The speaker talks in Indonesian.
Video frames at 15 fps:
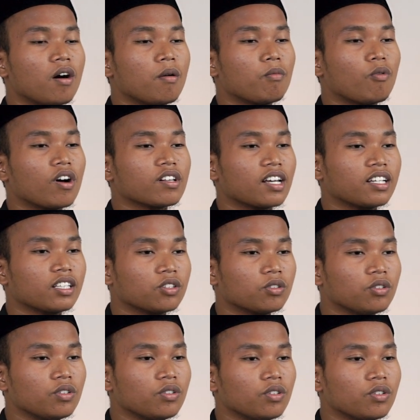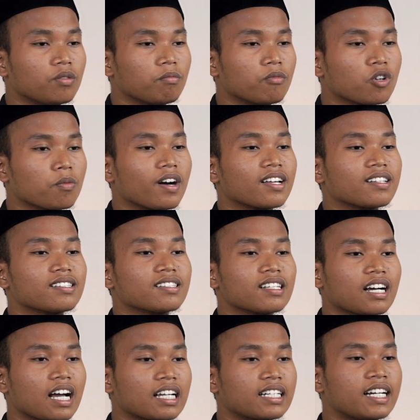puasa itu merupakan
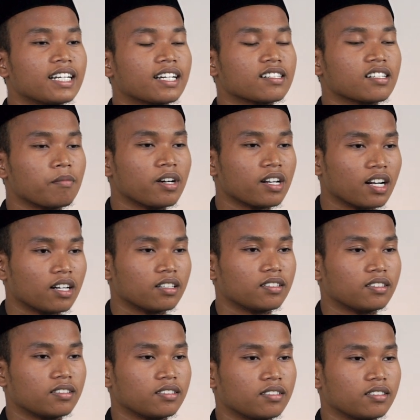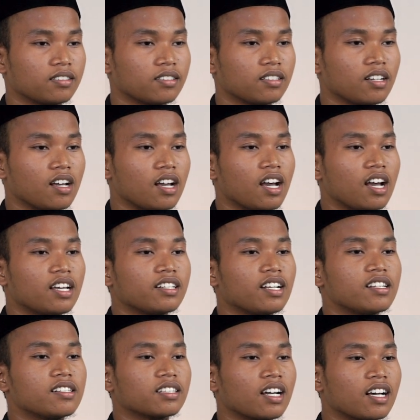setengah dari kesabaran dan
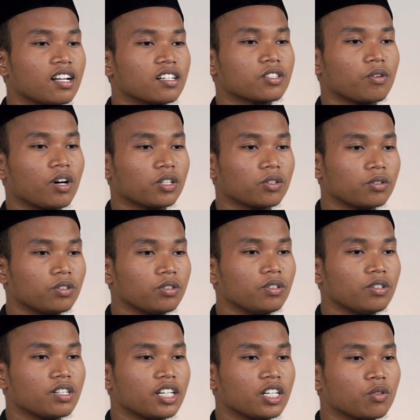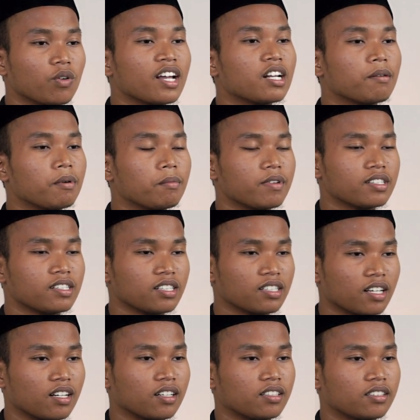segala sesuatu itu ada
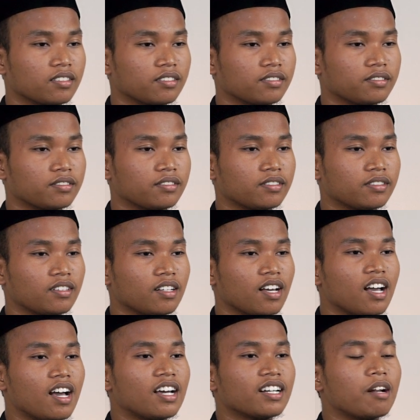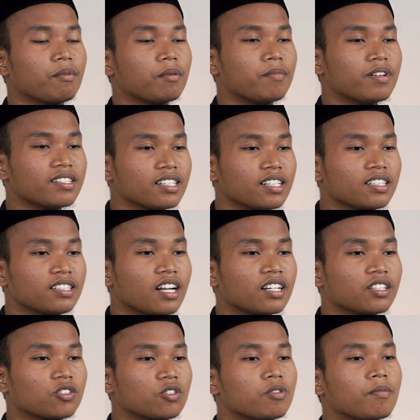pembersihnya dan pembersih
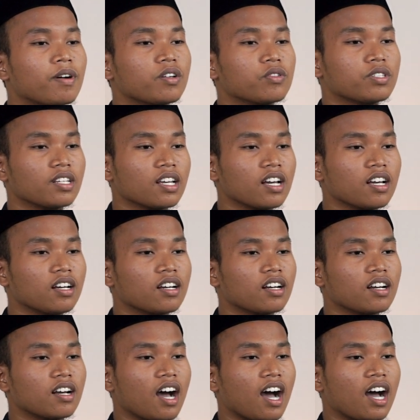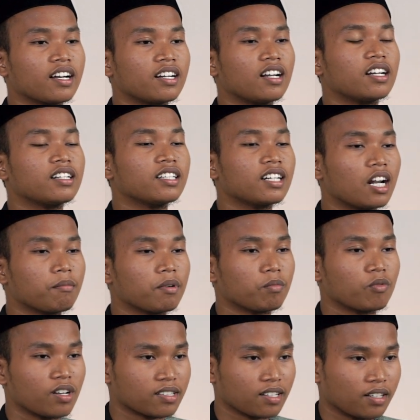dari tubuh manusia adalah dengan
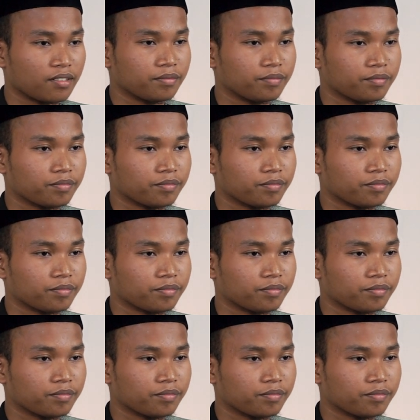berpuasa